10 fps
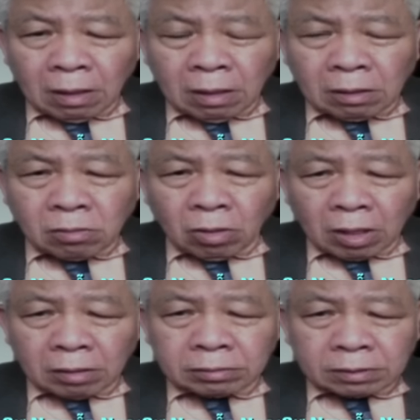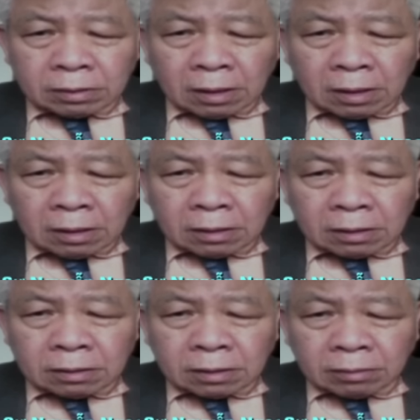uh, của
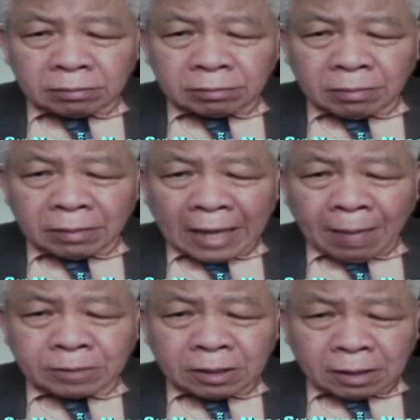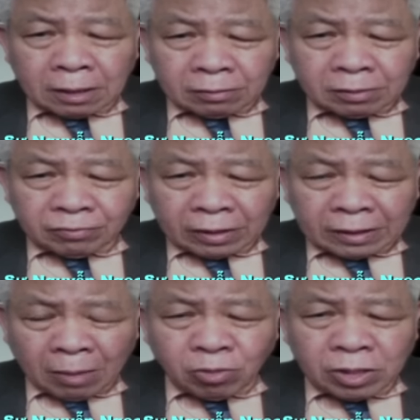uh, miền Nam như là
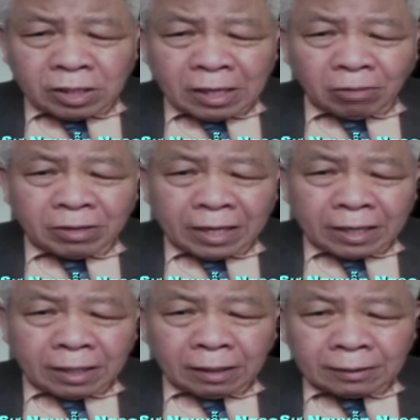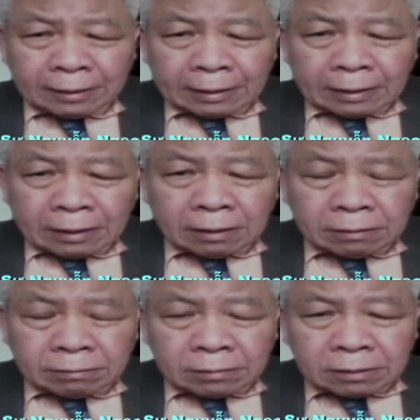Việt Nam quê hương ngạo nghễ
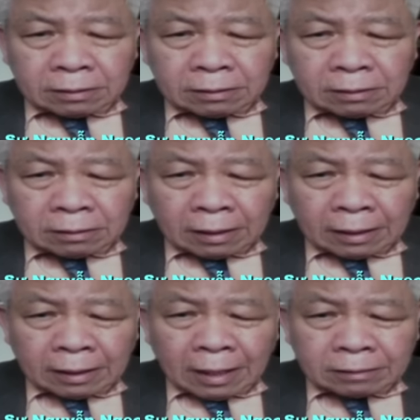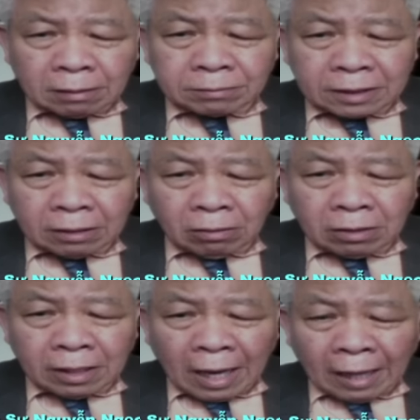uh, hay là thậm chí
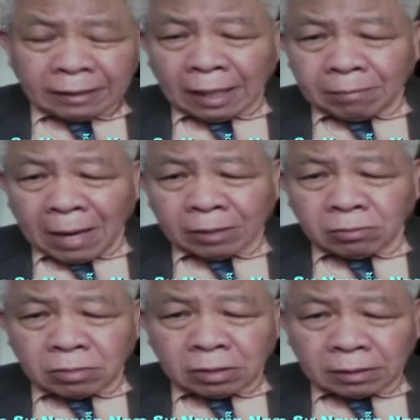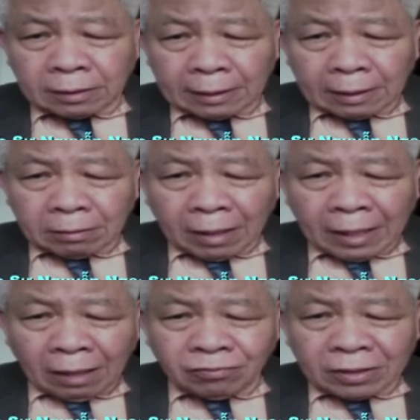có người hát cả bài của
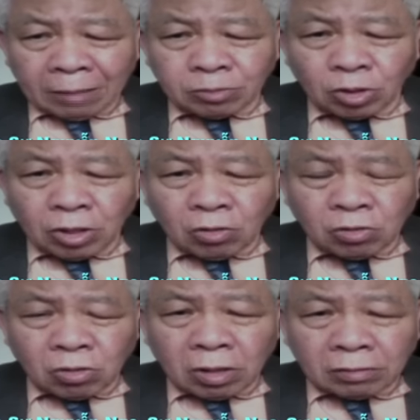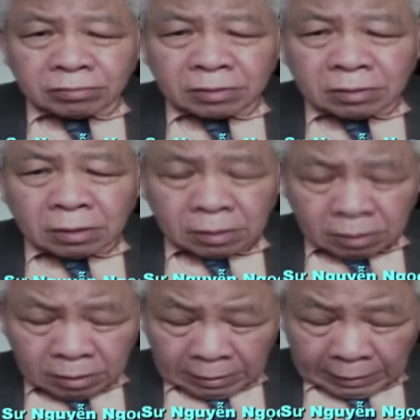bài hát Việt Nam tôi đâu của uh,